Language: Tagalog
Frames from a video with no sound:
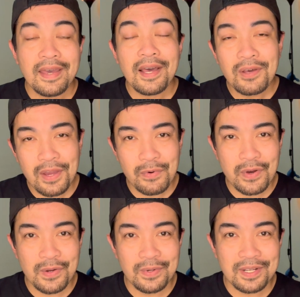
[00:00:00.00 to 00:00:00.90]
Hello
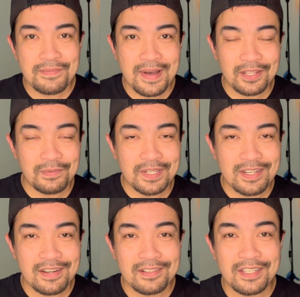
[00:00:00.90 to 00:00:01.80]
everyone! Welcome back to my
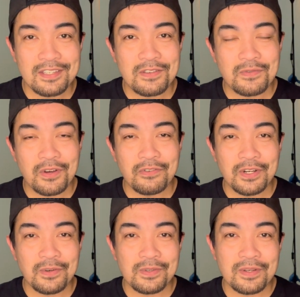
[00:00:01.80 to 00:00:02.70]
channel. This is Roderick
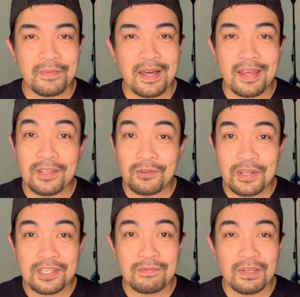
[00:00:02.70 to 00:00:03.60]
Cruz Abala. And
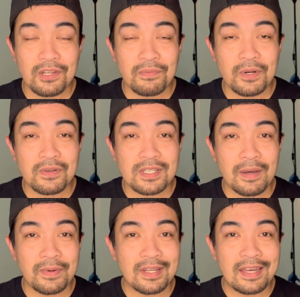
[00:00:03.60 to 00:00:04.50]
today's video,
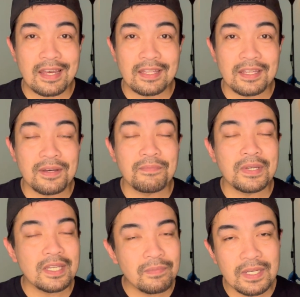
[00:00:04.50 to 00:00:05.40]
pag-usapan nga natin ang
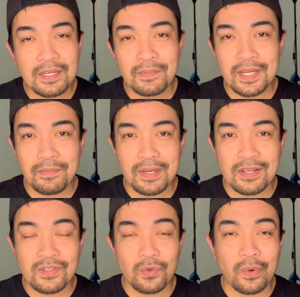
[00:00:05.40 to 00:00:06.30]
Binibining
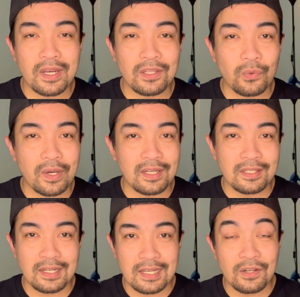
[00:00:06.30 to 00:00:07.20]
Pilipinas 2023
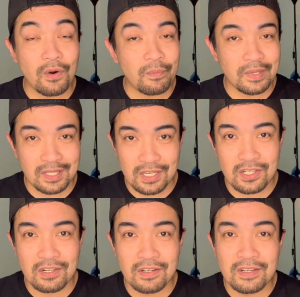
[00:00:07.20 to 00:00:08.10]
competition.